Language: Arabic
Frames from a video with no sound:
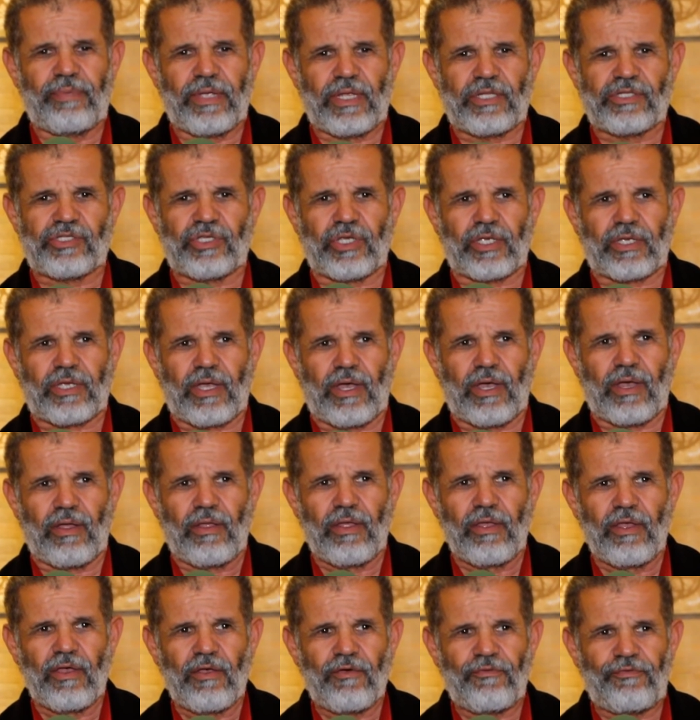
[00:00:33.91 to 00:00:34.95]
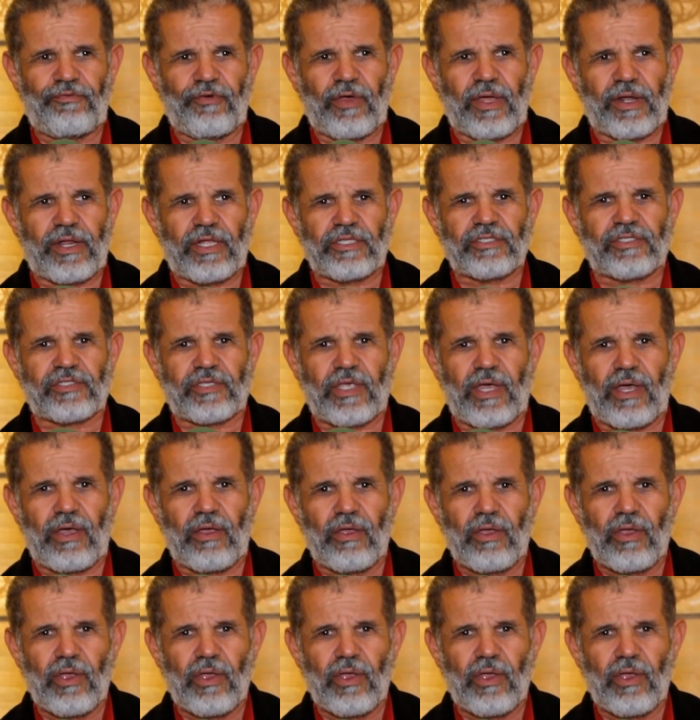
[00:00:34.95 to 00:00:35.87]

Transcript: بلجيكا في فرنسا